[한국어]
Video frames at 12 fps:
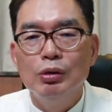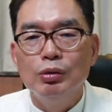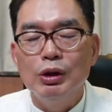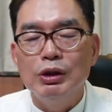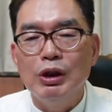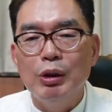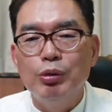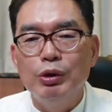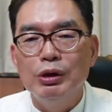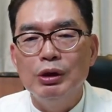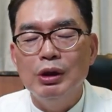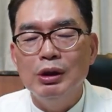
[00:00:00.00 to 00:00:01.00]
우리가 세포
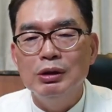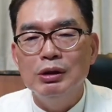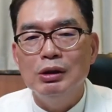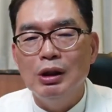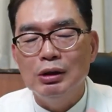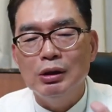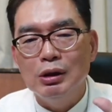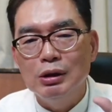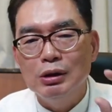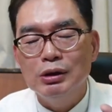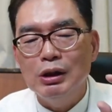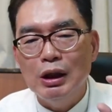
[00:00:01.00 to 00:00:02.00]
열 에너지 대사를
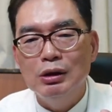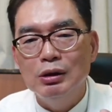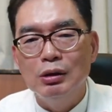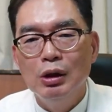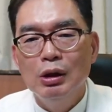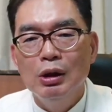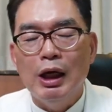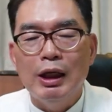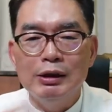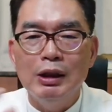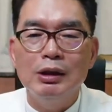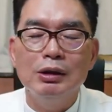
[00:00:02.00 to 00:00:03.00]
억제하는
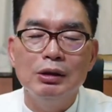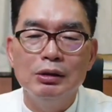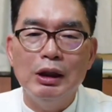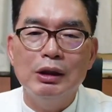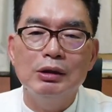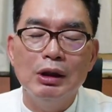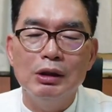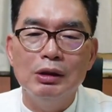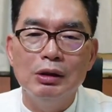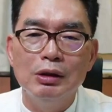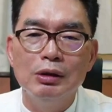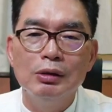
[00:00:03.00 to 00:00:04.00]
한약이든
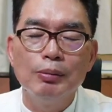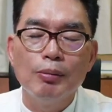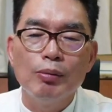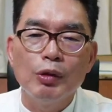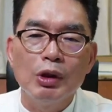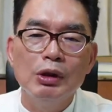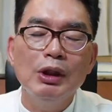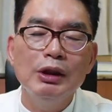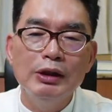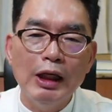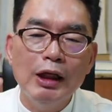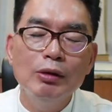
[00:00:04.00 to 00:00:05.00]
양약이든 그러한
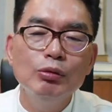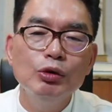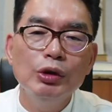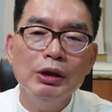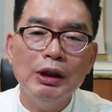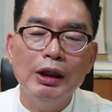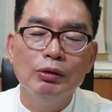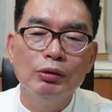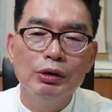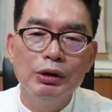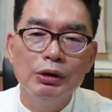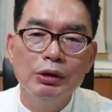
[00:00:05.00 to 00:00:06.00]
약물의
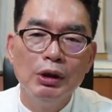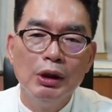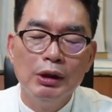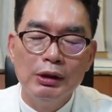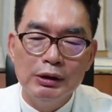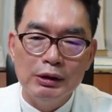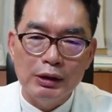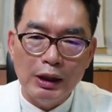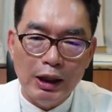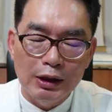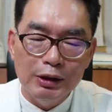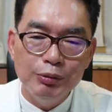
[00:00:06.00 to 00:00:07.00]
사용은
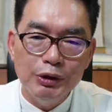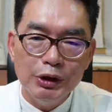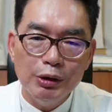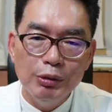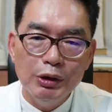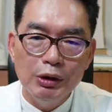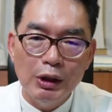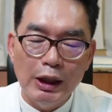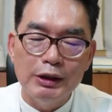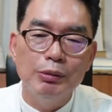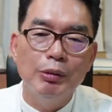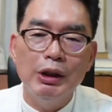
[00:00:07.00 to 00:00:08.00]
가급적이면
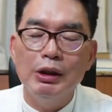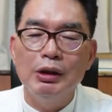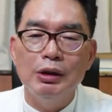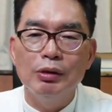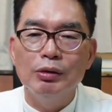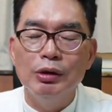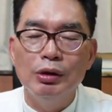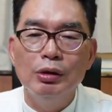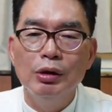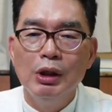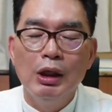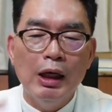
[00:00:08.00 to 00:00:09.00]
하지 말아야
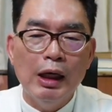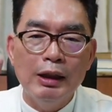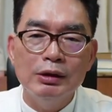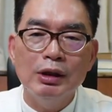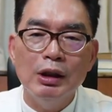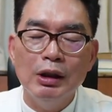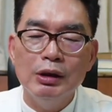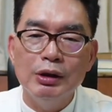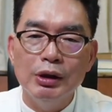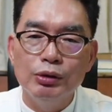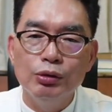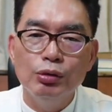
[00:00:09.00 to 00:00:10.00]
되고요.
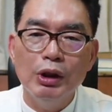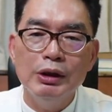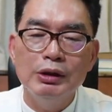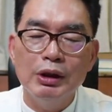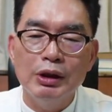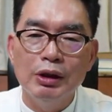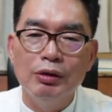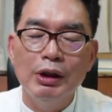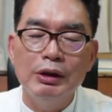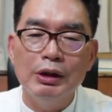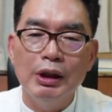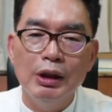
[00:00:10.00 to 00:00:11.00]
항산화제, 유화제,
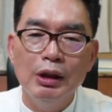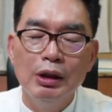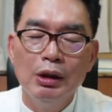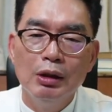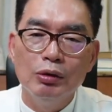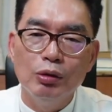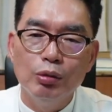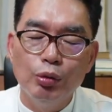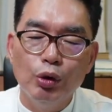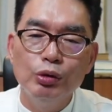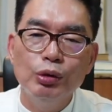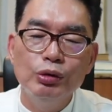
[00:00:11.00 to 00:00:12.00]
경화제, 또
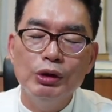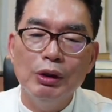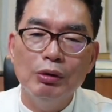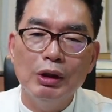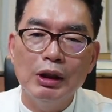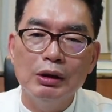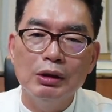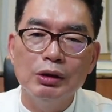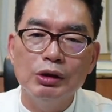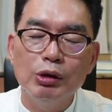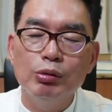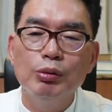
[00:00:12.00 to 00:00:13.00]
보존제와 같은
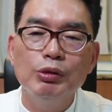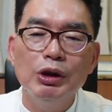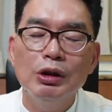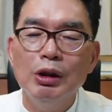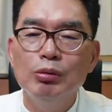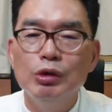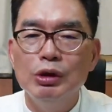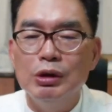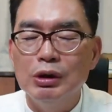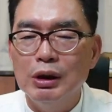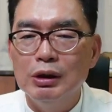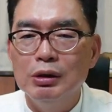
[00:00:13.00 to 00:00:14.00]
식품 첨가물이
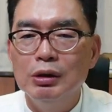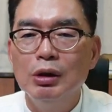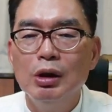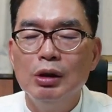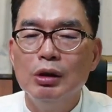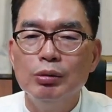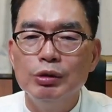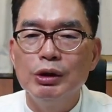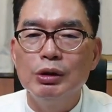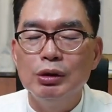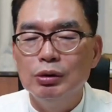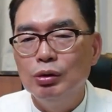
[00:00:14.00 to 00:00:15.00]
들어가 있는
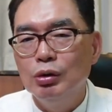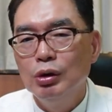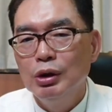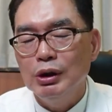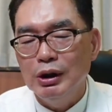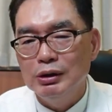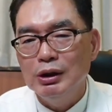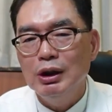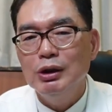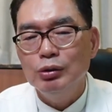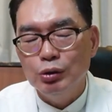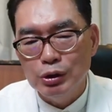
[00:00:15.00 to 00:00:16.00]
음식들도 굉장히
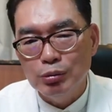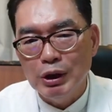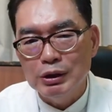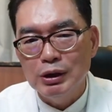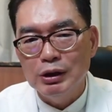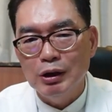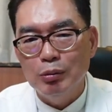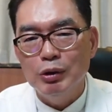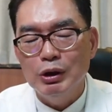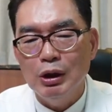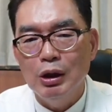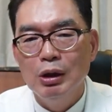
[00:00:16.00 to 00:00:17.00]
조심하셔야
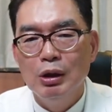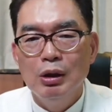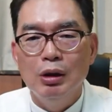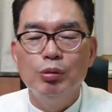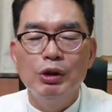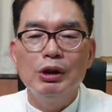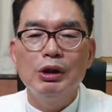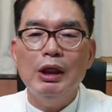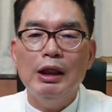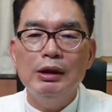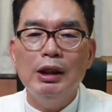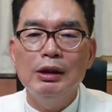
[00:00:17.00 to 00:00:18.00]
됩니다. 어, 먹거리
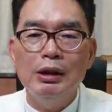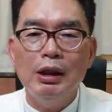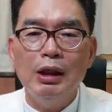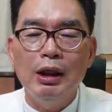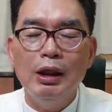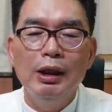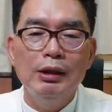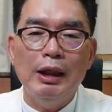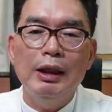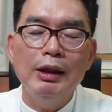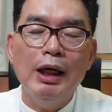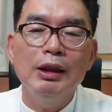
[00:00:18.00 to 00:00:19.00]
하나하나가
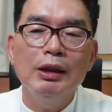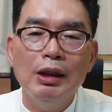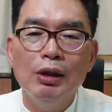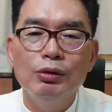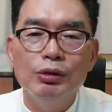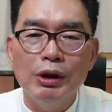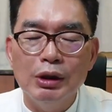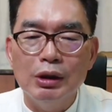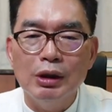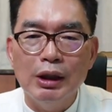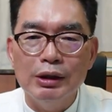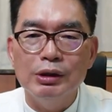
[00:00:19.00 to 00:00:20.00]
다 약이라고
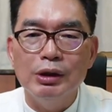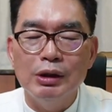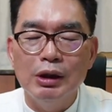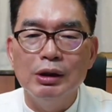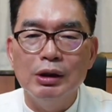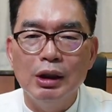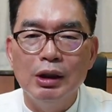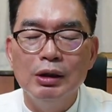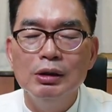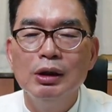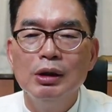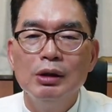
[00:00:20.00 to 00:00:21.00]
생각하셔야
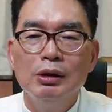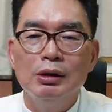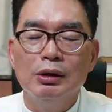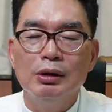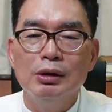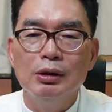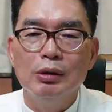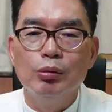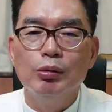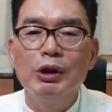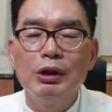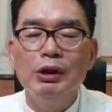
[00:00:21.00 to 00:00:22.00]
되니까 어,
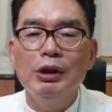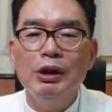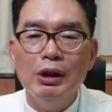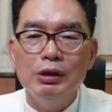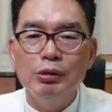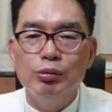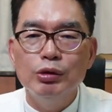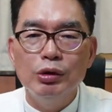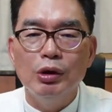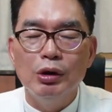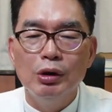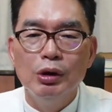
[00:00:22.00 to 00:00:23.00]

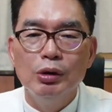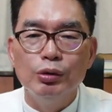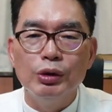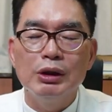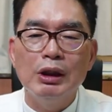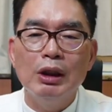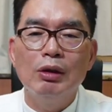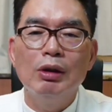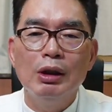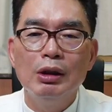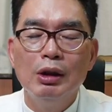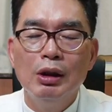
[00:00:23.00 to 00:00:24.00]
먹거리에서부터 우리가
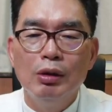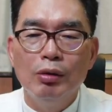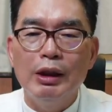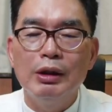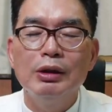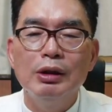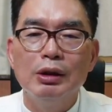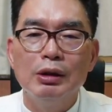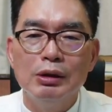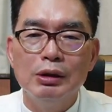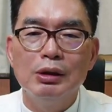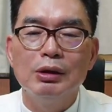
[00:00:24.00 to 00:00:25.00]
생활 환경
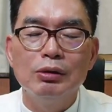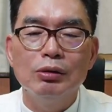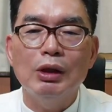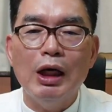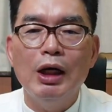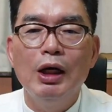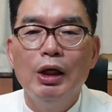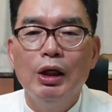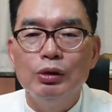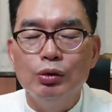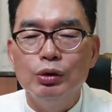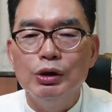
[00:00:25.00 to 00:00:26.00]
이런 것도 다
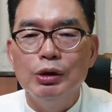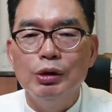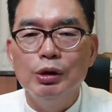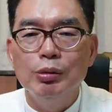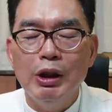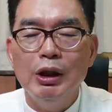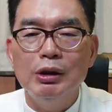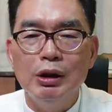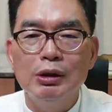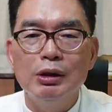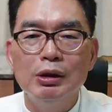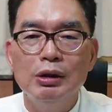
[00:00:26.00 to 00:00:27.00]
조심해야 될
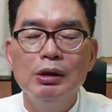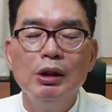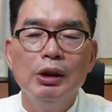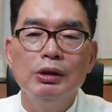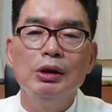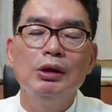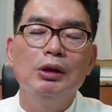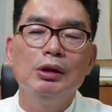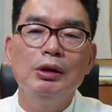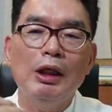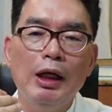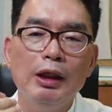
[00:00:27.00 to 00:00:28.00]
걸 저희들은
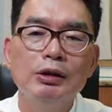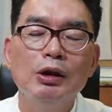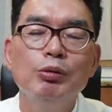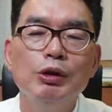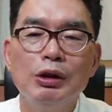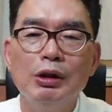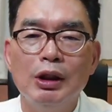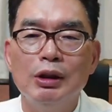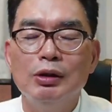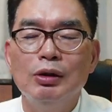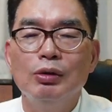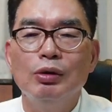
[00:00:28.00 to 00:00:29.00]
다 설명을
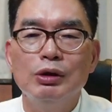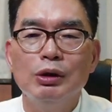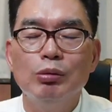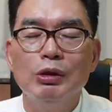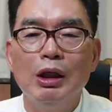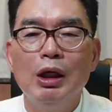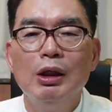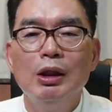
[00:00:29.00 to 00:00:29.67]
해드리고 있습니다.